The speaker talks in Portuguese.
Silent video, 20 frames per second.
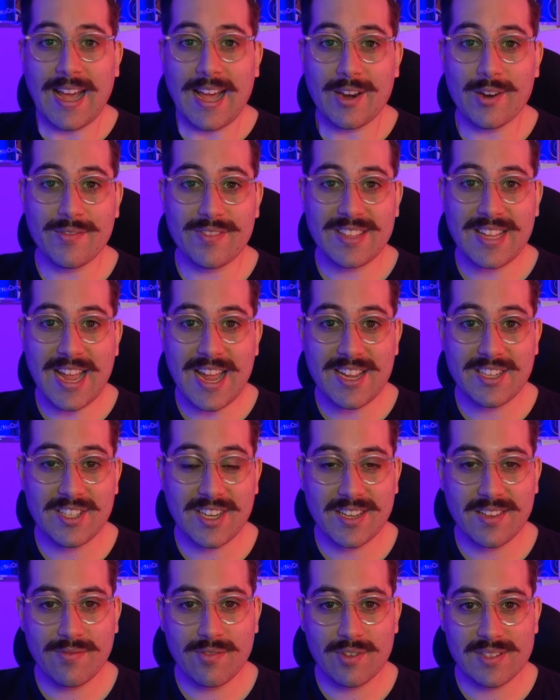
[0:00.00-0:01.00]
A novidade
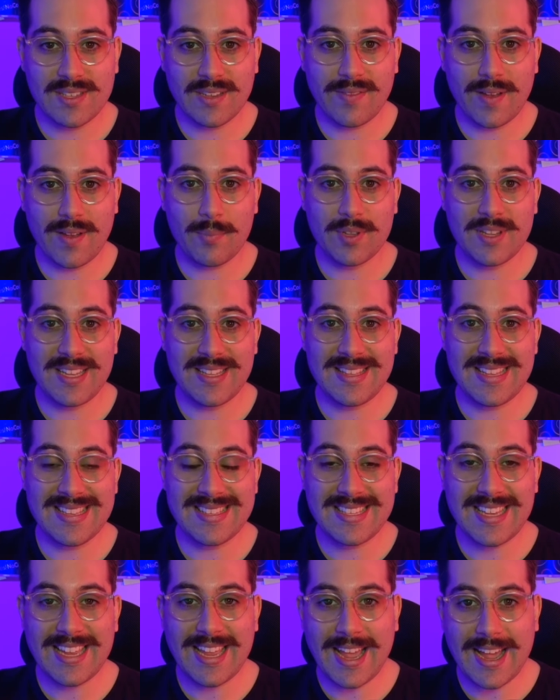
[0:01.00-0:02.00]
é que você vai poder
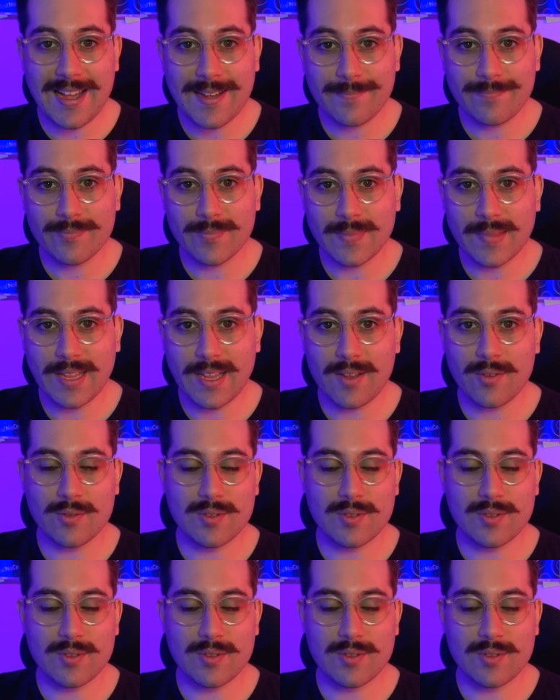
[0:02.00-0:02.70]
desenhar né,